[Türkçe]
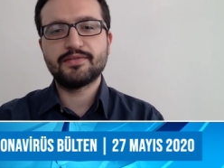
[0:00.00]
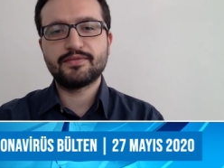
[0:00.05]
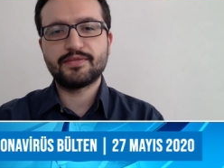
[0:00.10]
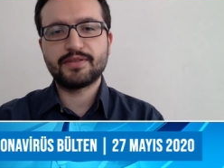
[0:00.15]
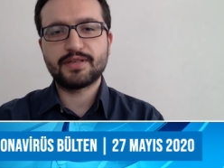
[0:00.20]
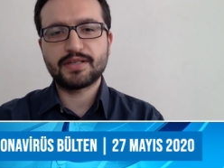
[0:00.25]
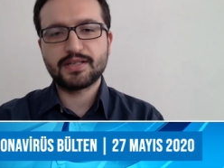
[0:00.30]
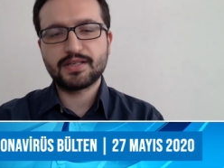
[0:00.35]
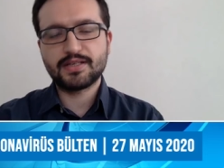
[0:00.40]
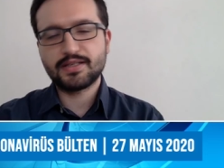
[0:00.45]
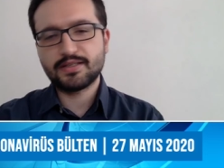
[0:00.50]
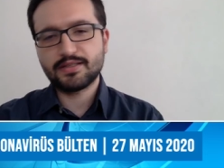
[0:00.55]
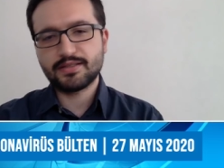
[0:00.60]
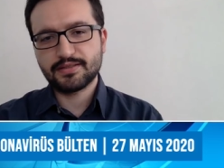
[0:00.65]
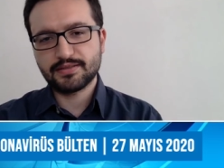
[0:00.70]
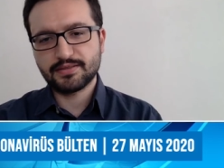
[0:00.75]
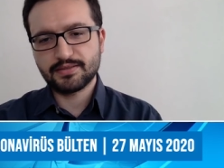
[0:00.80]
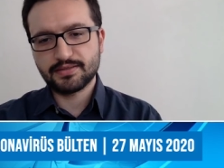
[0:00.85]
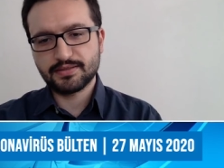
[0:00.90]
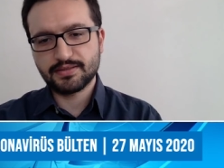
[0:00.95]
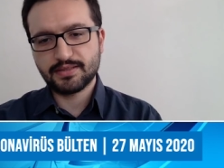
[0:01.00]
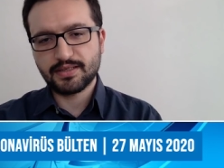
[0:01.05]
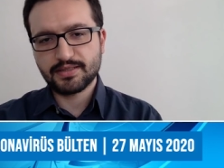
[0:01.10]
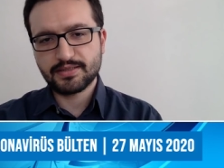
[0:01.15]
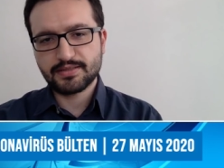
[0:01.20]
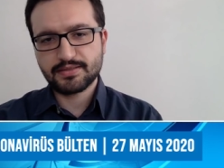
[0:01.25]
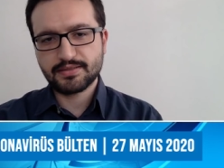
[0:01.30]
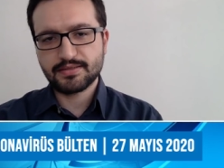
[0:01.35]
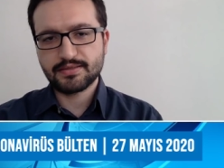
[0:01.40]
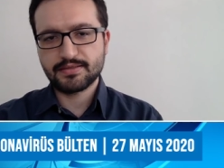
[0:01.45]

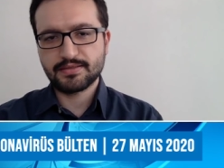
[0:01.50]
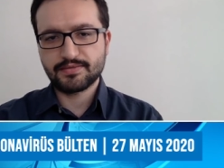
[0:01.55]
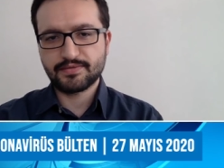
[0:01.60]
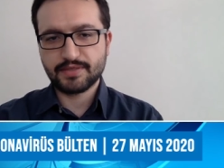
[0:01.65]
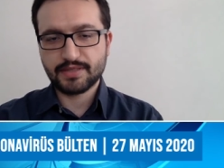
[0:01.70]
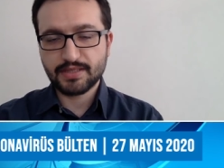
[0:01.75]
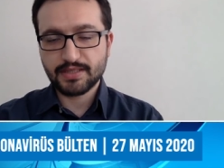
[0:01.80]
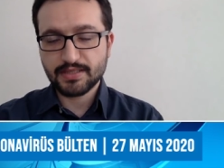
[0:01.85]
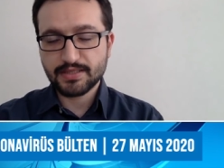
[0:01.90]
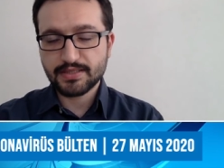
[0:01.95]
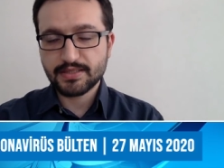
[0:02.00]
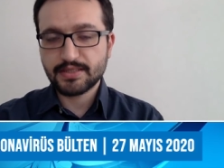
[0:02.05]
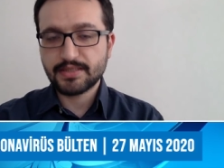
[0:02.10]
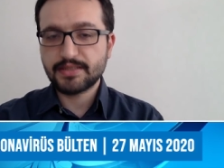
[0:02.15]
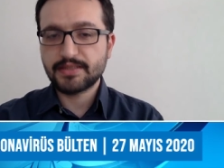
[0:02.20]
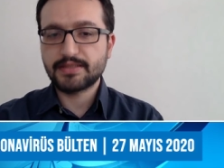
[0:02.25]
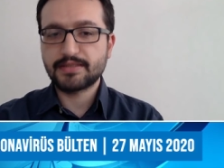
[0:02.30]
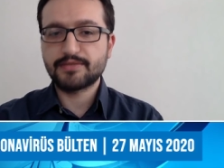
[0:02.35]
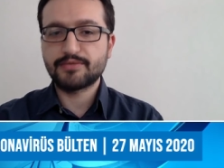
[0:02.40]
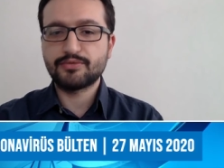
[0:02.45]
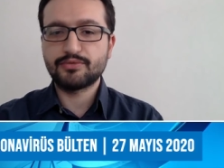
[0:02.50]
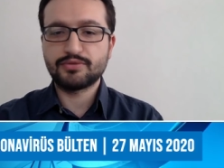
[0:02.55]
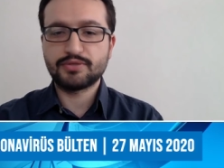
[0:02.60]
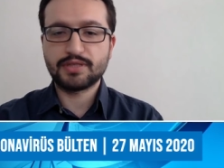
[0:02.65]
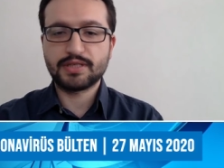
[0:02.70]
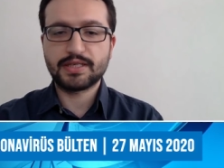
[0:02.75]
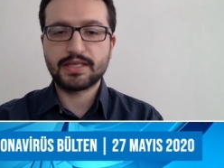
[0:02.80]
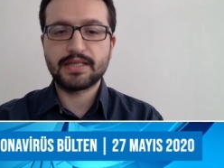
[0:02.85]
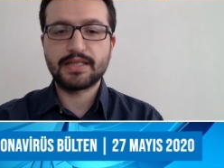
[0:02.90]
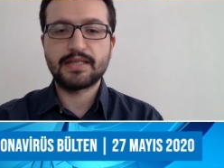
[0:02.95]
vakalar, vaka sayıları
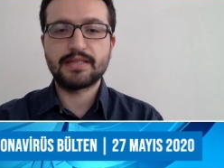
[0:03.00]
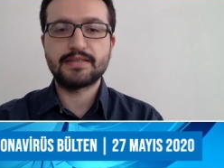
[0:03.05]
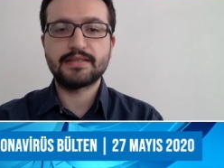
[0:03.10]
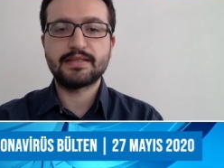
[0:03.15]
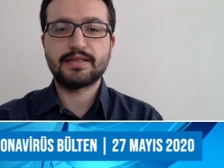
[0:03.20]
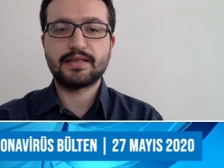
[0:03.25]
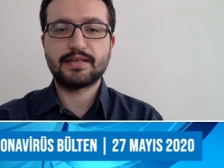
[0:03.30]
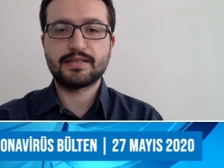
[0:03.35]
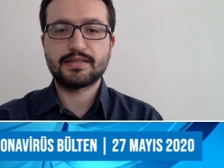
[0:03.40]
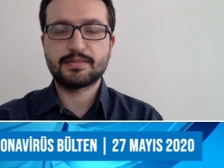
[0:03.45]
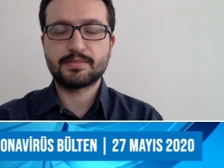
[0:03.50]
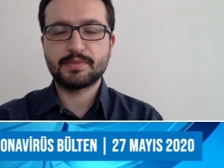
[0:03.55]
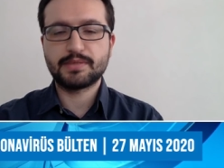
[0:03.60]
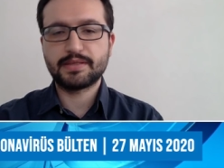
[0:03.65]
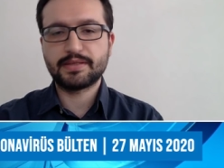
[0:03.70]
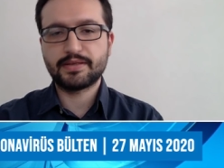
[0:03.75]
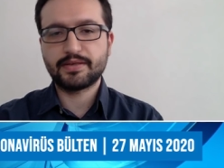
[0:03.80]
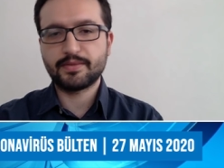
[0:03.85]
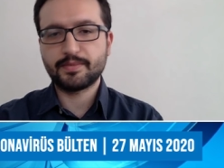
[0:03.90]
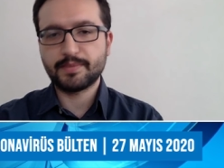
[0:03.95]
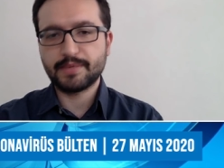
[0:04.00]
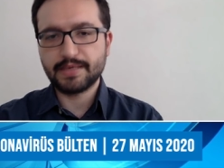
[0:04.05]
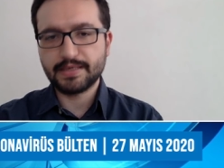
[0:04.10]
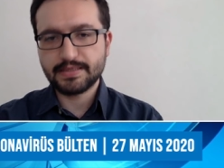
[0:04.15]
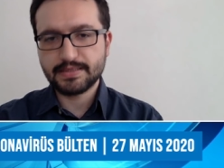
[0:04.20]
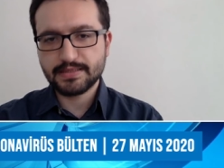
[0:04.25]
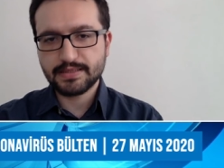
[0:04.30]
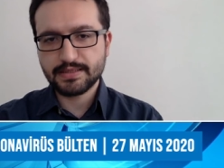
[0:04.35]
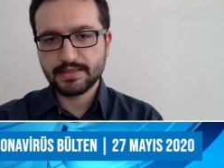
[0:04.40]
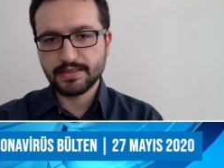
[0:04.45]
dünya genelinde artmaya devam
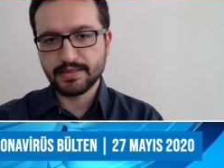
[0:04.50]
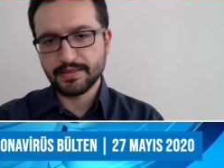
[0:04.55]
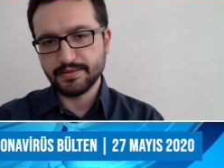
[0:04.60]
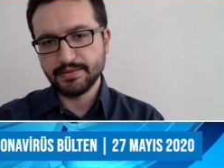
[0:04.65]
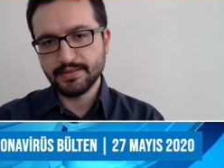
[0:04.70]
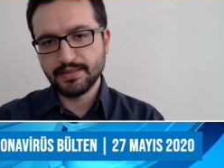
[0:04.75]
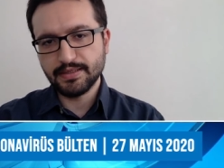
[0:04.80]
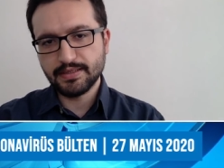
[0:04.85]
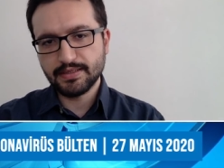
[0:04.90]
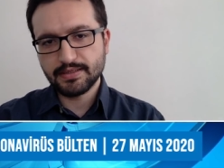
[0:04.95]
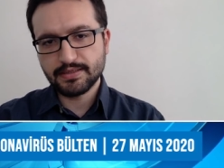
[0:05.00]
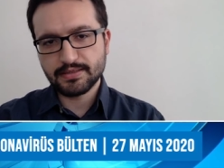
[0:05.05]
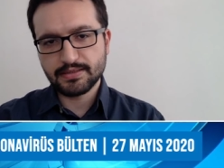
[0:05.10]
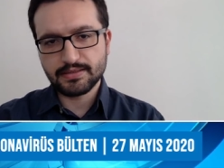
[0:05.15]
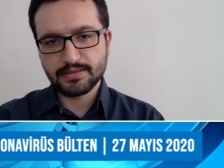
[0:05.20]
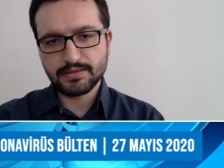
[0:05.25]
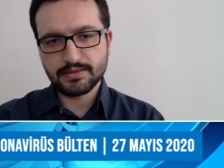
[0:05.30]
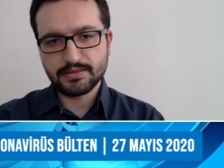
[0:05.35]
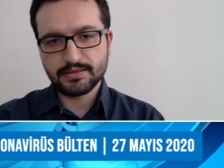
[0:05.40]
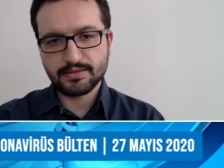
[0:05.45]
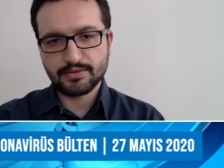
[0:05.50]
etse de e,